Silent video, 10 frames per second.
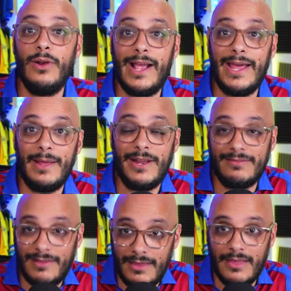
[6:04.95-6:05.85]
la cara
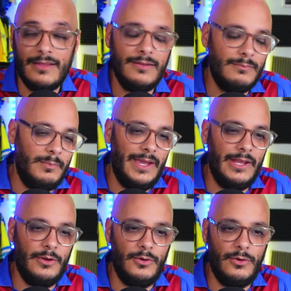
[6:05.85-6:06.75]
partida,
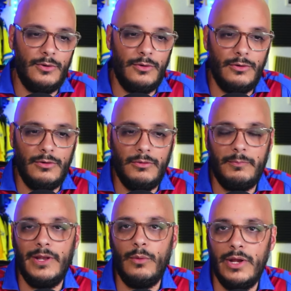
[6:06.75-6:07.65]
pero,
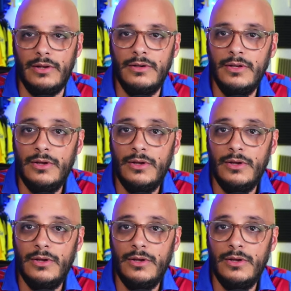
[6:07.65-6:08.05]
pero bueno,